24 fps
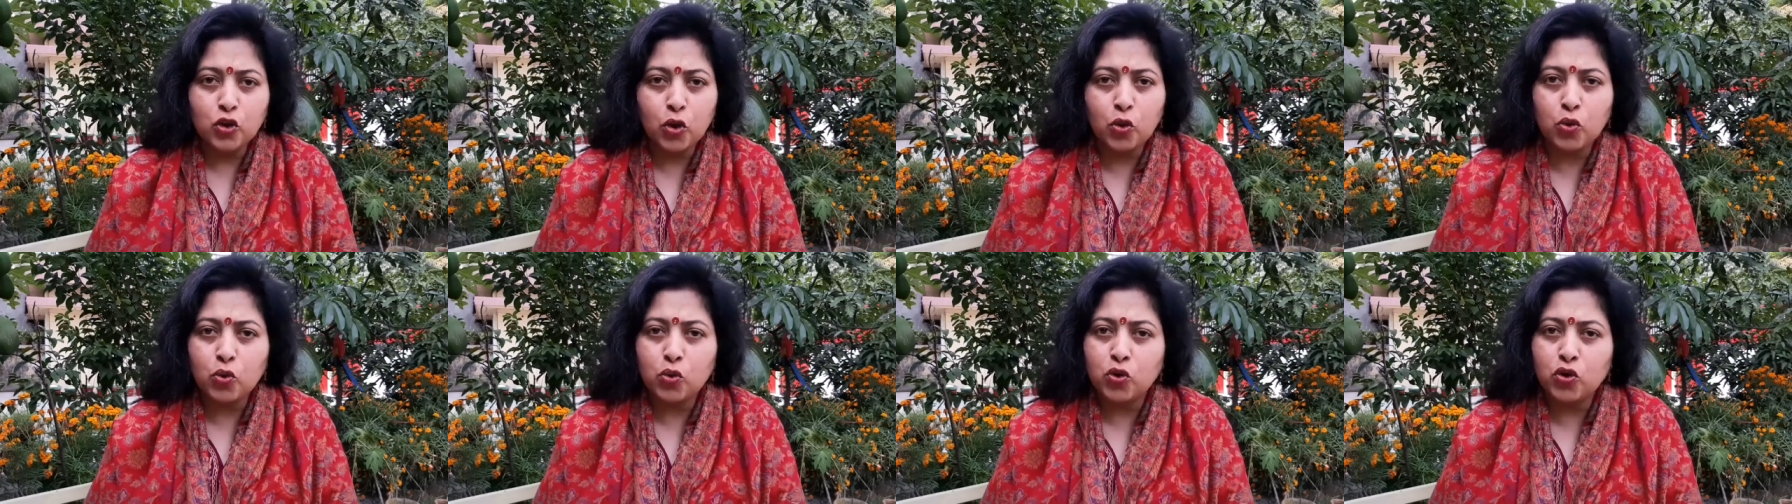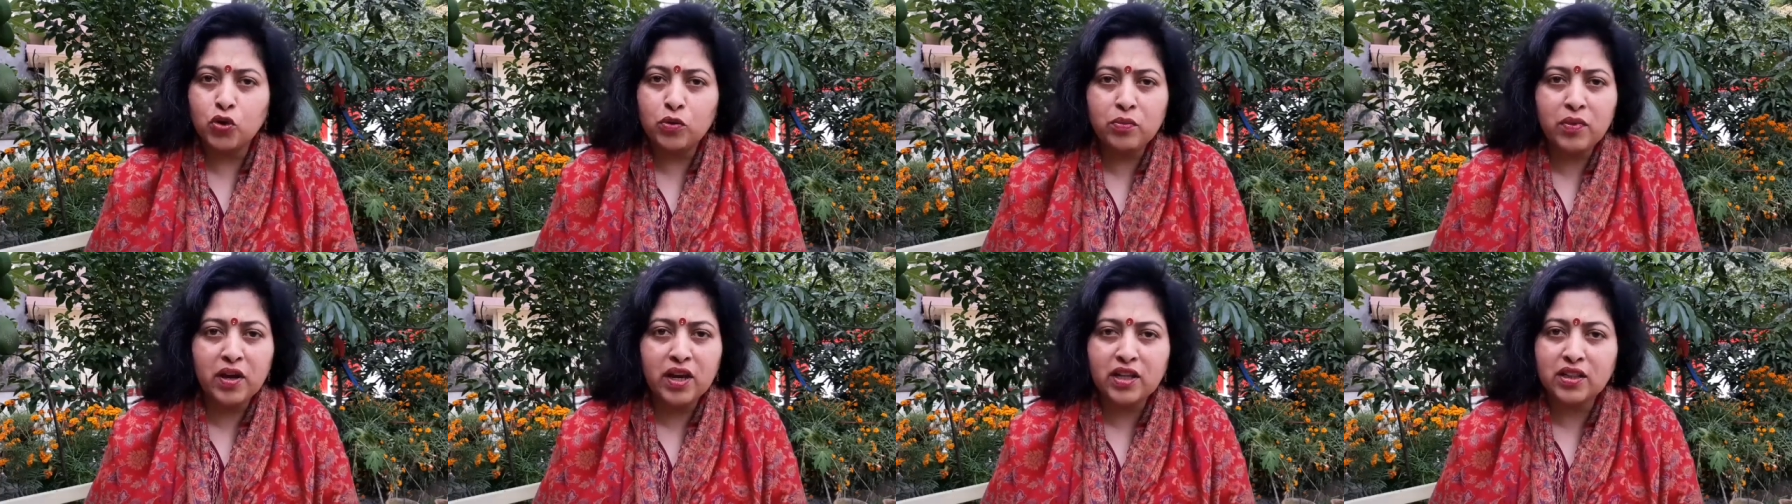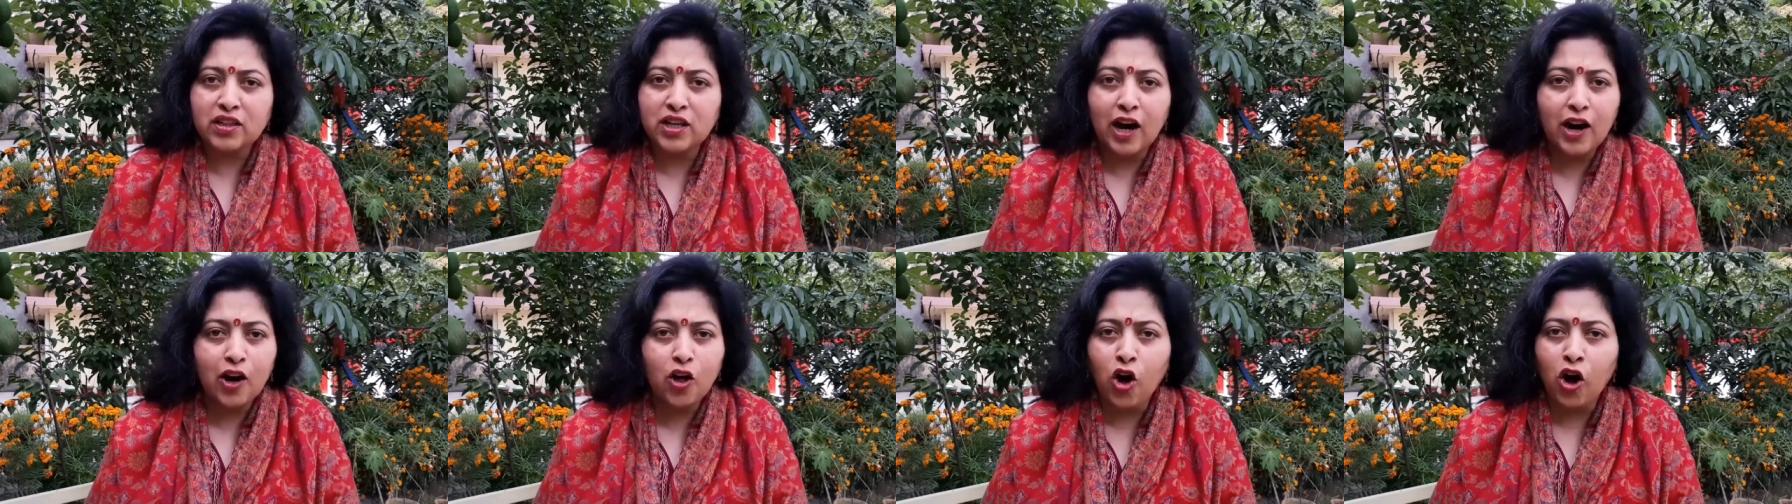तो
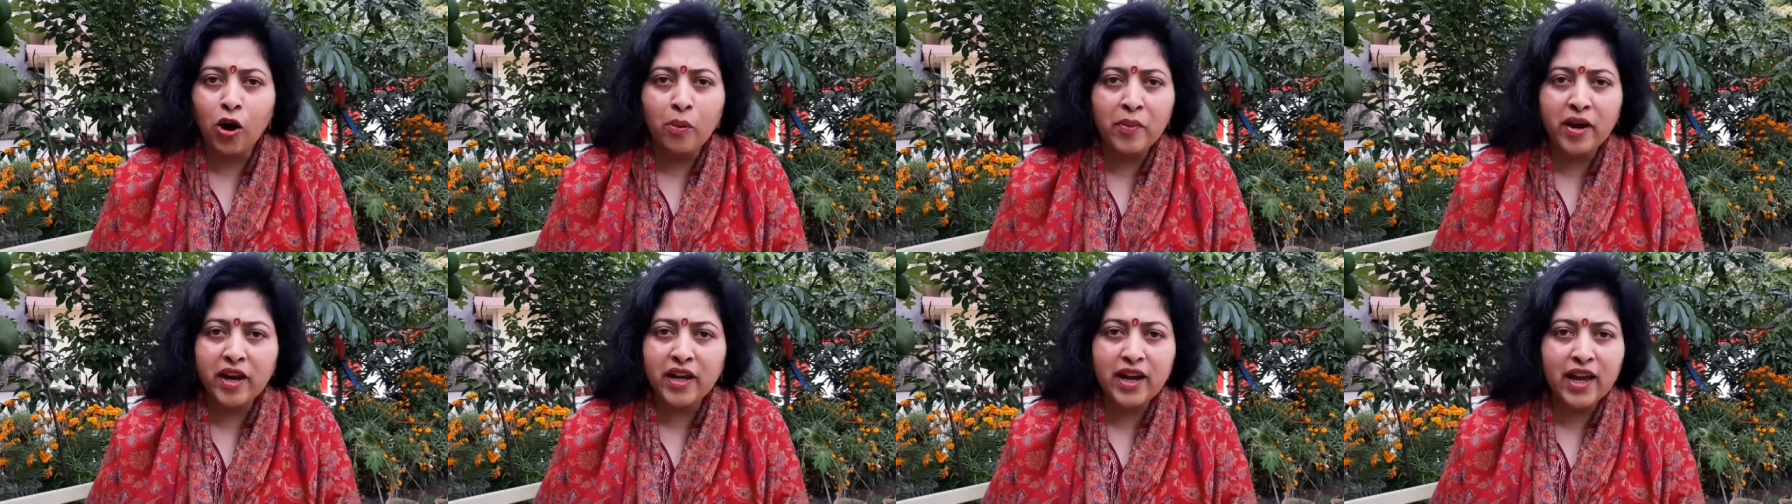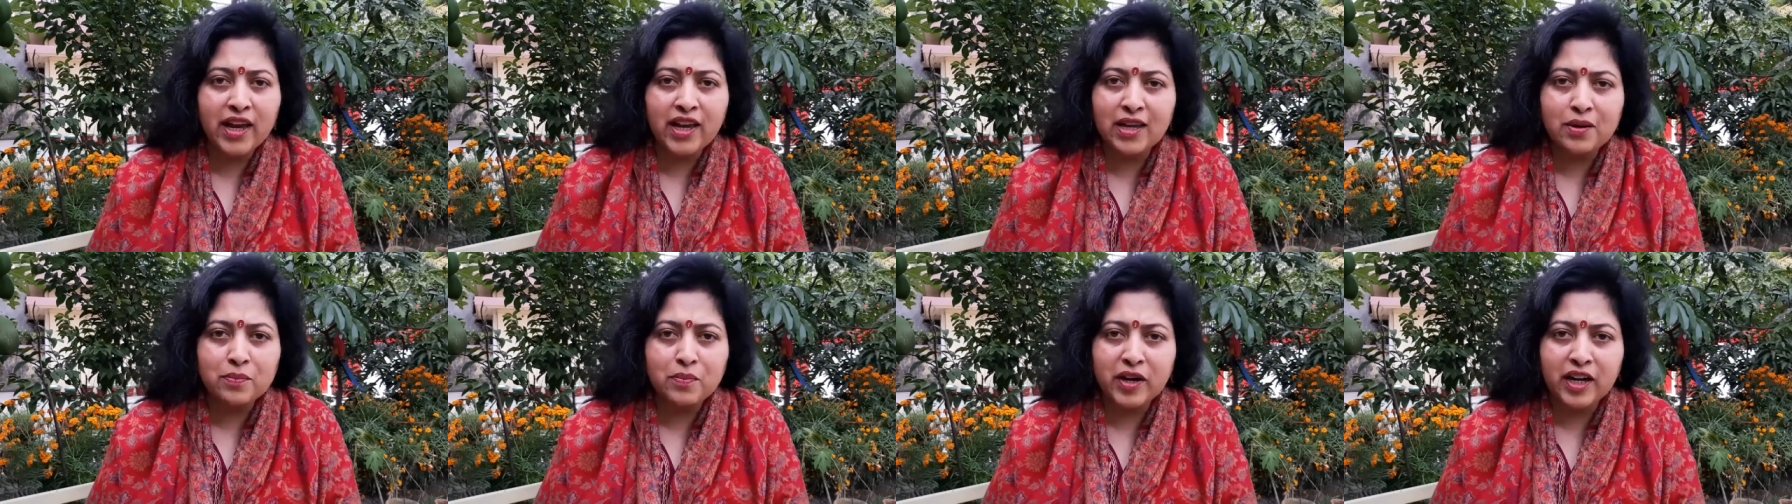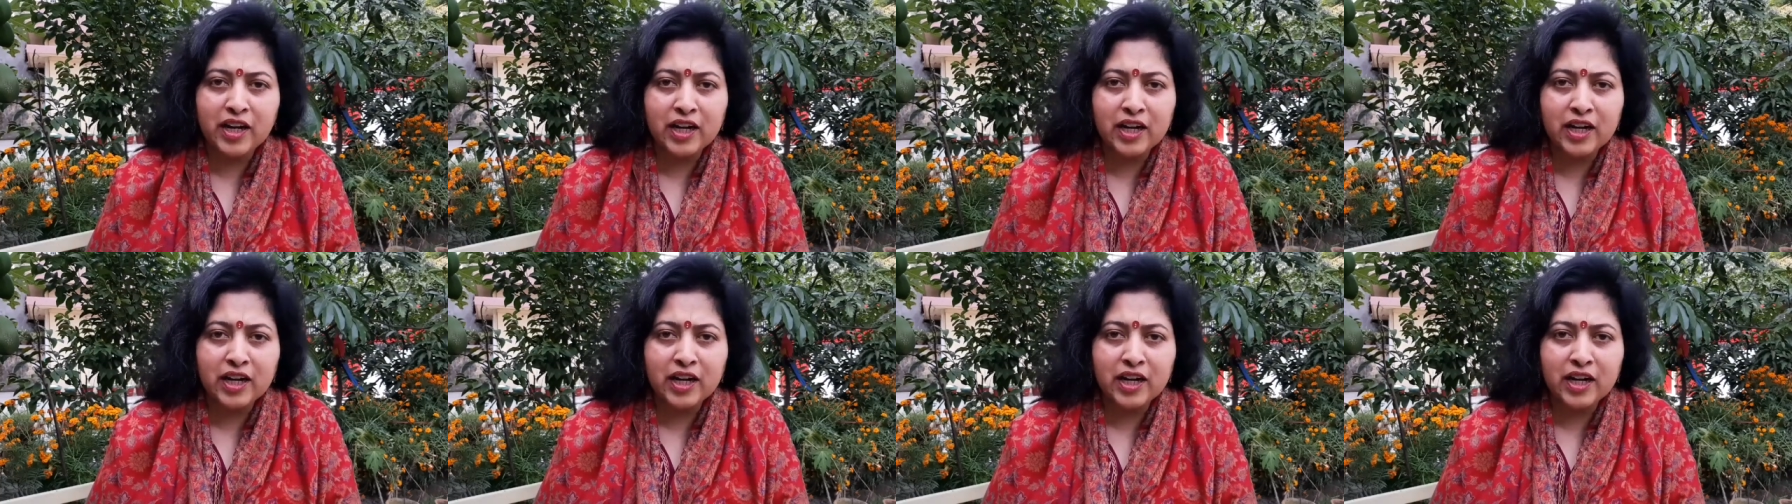उनमें धड़ों में नहीं